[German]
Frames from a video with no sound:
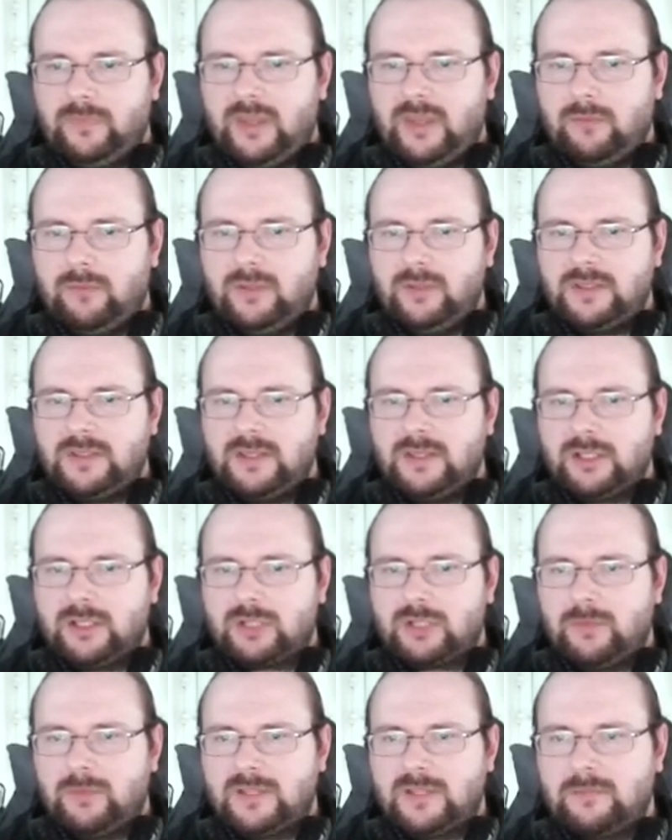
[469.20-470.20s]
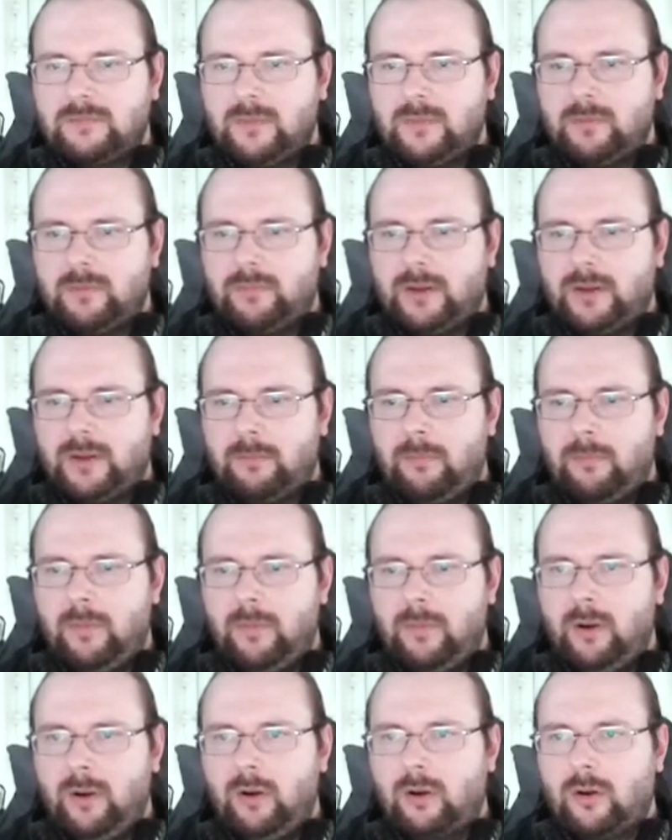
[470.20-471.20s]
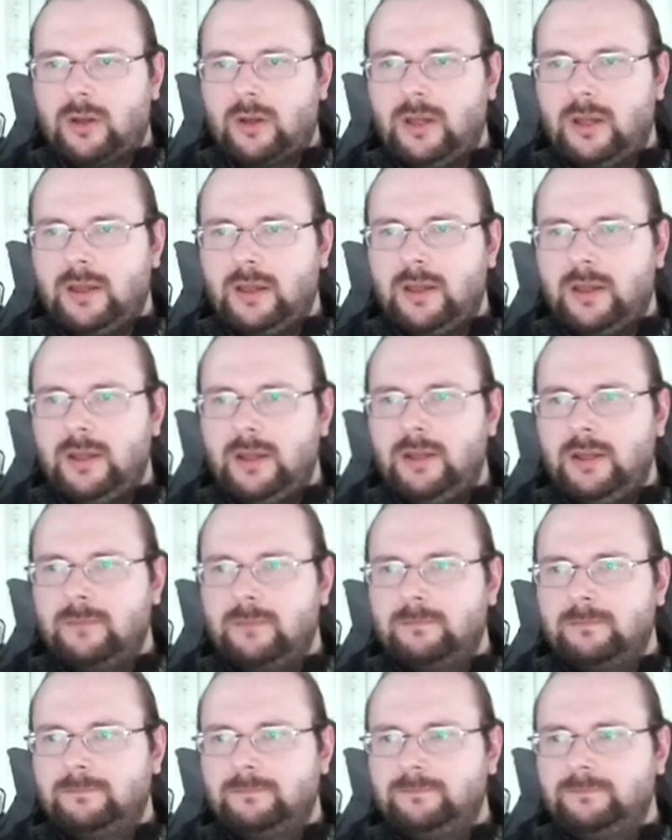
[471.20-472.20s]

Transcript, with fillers: Dann würde ich sagen, schmeißen wir mal ein paar Blocker rein.